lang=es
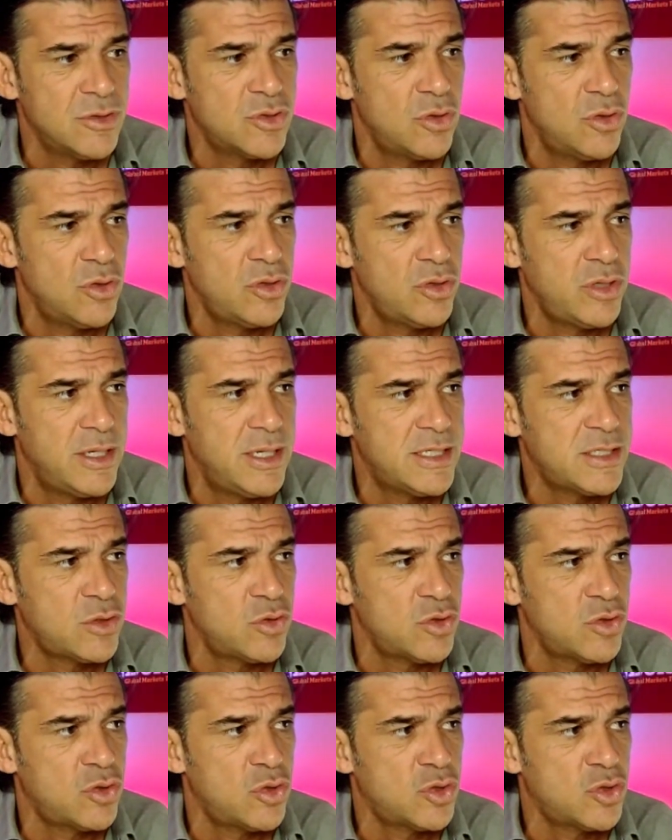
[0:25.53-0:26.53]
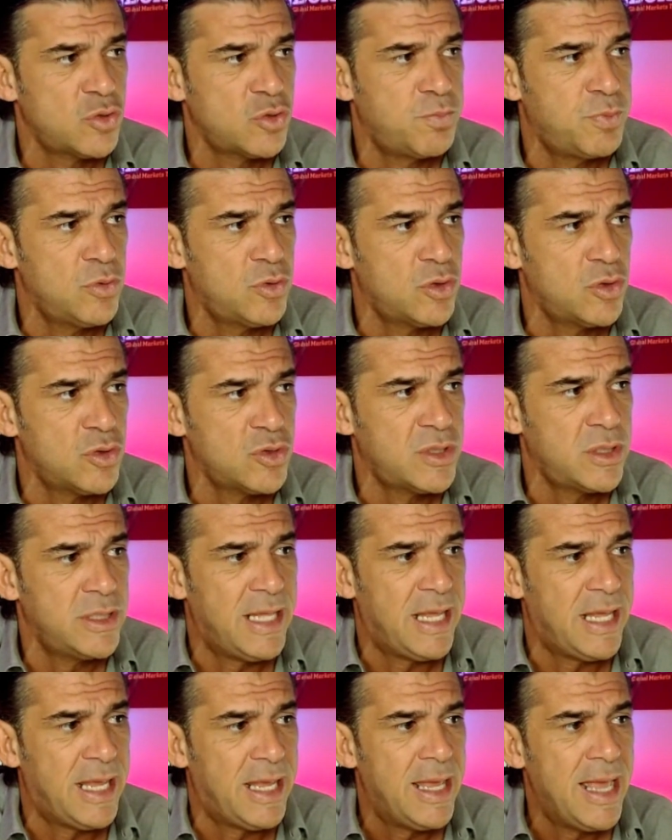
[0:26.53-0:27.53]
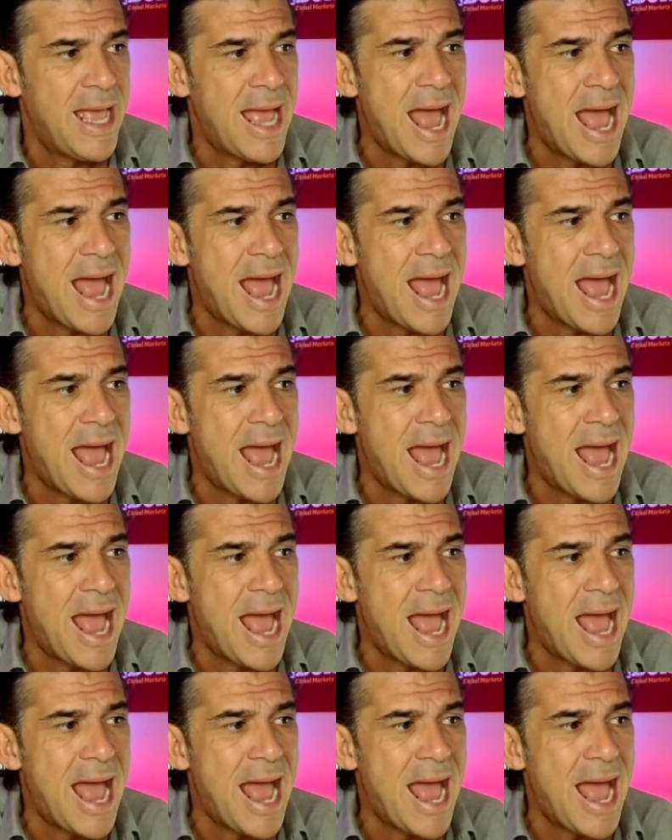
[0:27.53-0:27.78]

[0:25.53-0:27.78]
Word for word: Solo tiene estos dos puntos de